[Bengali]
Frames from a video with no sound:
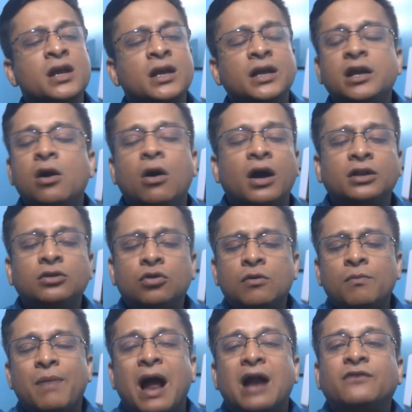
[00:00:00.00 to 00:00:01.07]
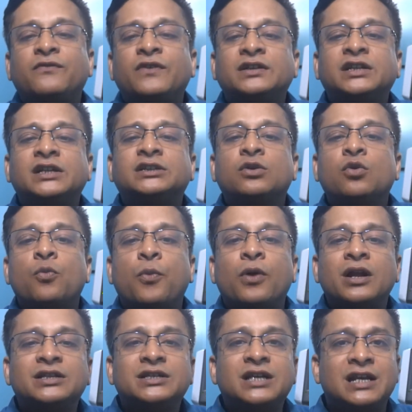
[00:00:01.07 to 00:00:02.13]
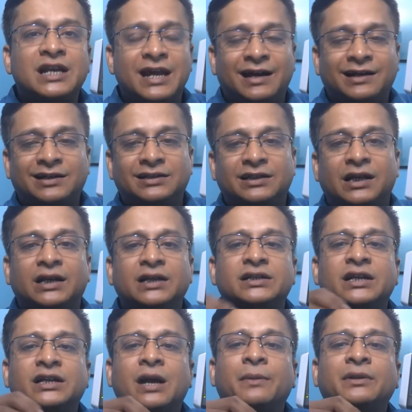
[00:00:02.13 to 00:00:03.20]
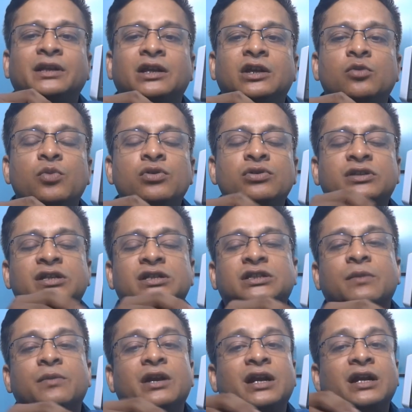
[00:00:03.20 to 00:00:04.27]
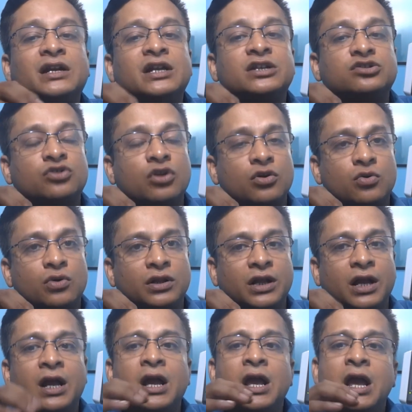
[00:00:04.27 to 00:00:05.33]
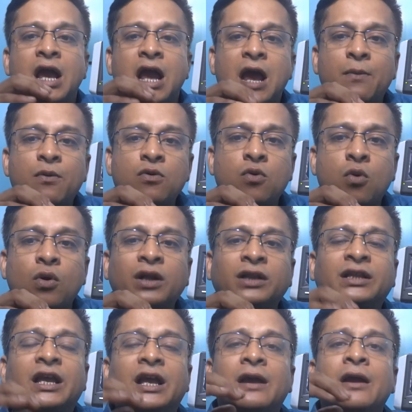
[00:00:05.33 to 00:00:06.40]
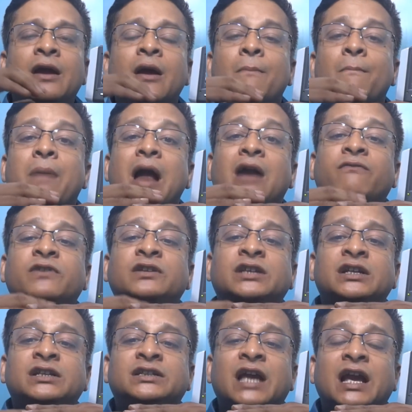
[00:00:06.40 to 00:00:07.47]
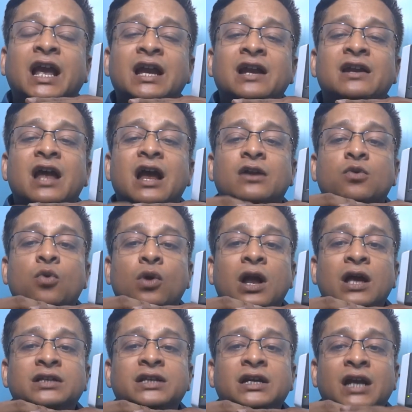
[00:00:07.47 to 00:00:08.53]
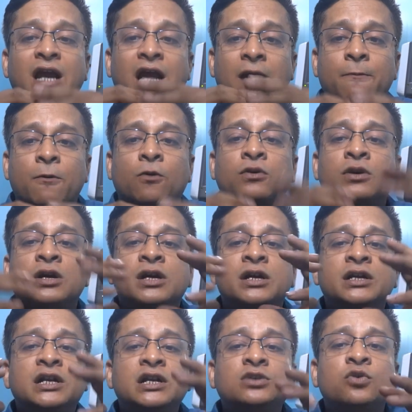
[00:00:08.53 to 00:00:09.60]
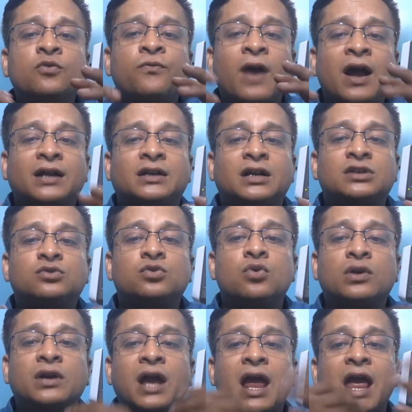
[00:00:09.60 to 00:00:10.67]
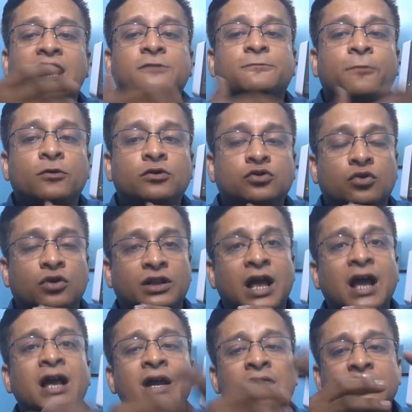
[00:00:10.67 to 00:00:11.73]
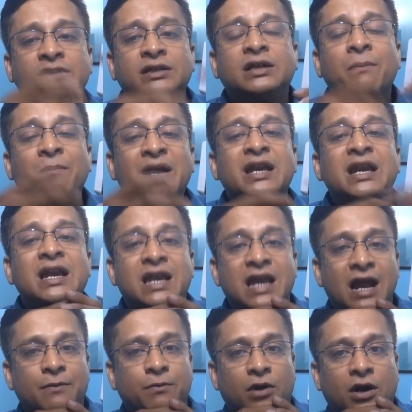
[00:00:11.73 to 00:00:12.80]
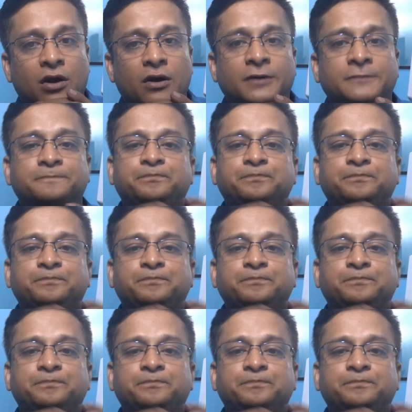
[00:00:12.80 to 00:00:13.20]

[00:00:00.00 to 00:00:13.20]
কি হয় ধরুন ব্লাড ভেসেলসের উপরে যে লেয়ারটা থাকে সেটা আমাদের ইমিউন সিস্টেম এটাকে ডিস্ট্রয় করে দেয় এবং করে দিয়ে ব্লাড ভেসেল সেকেন্ড লেয়ার কোলাজেন এবং টিস্যু ফ্যাক্টার্সগুলোকে এক্সপোর্ট করে দেয় যেটা মিডিল লেয়ার বলা হয়